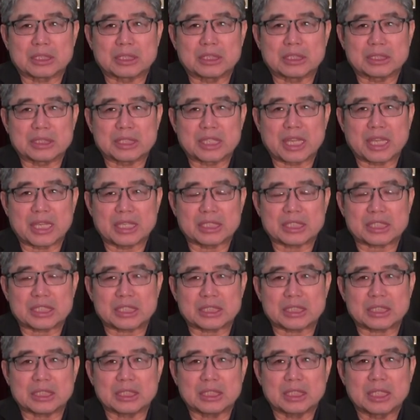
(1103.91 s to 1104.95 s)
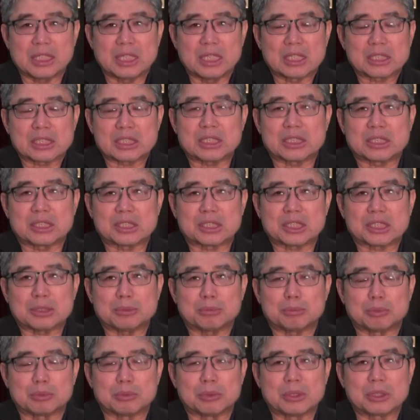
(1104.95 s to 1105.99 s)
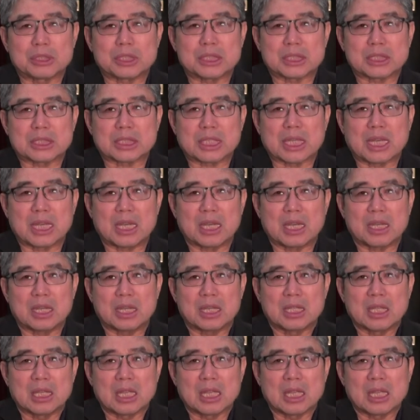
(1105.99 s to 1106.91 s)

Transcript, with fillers: 그 계시 그것이 무엇인가?